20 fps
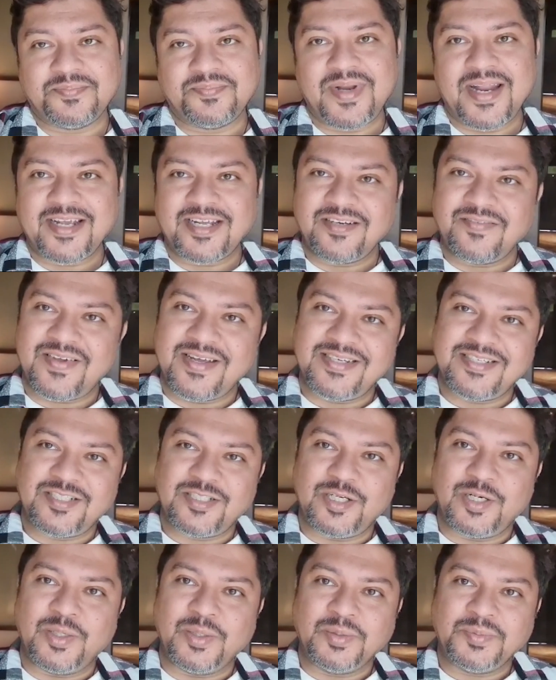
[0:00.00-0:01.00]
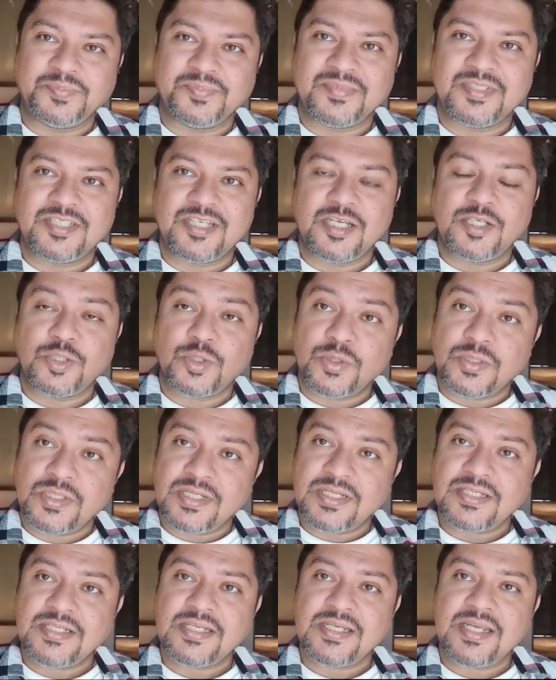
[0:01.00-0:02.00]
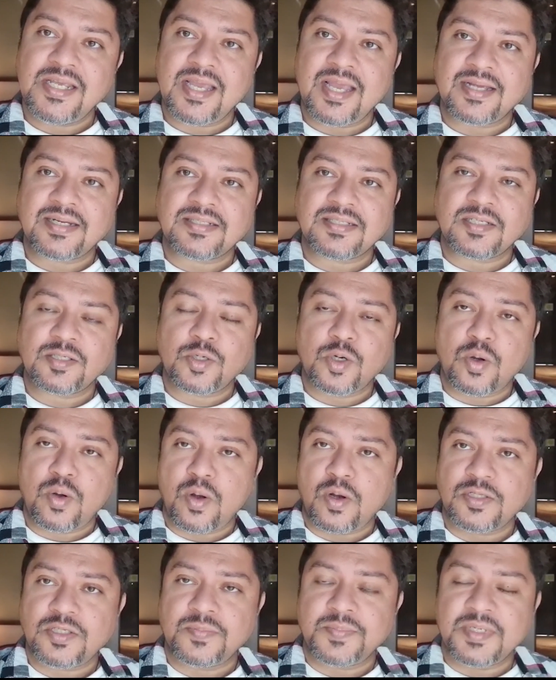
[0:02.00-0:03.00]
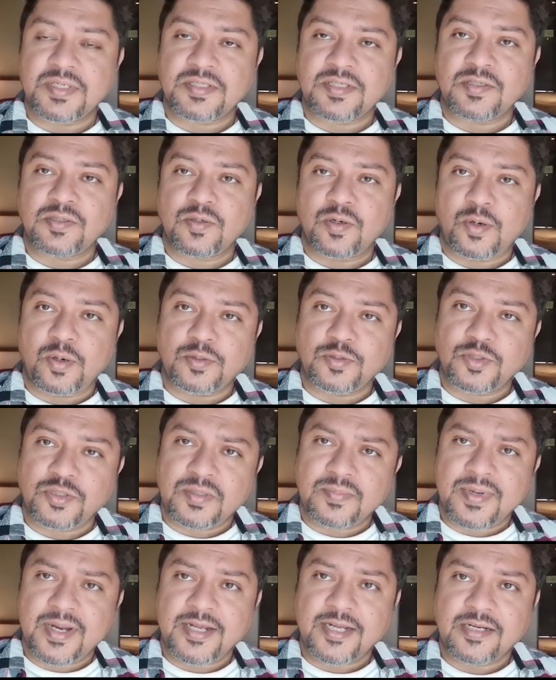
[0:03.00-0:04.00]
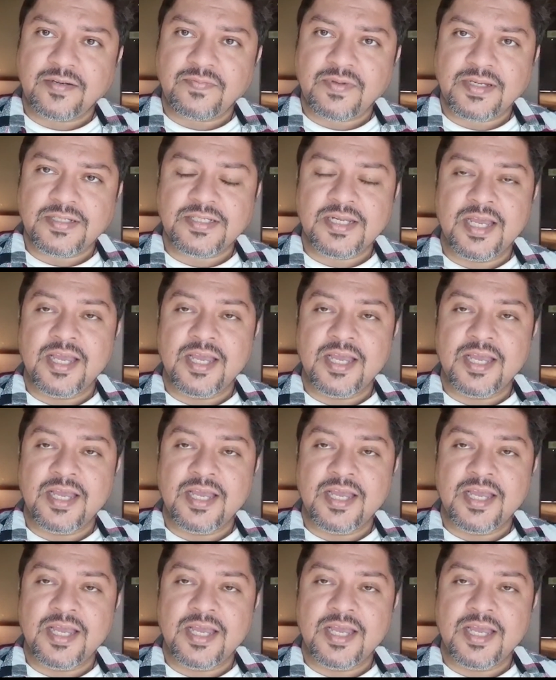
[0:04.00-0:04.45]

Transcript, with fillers: ব্ল্যাক অ্যান্ড হোয়াইট ছিল সেই জন্যেই কি একটা ক্রোনোলজি মেনটেন করার জন্য ব্ল্যাক অ্যান্ড হোয়াইট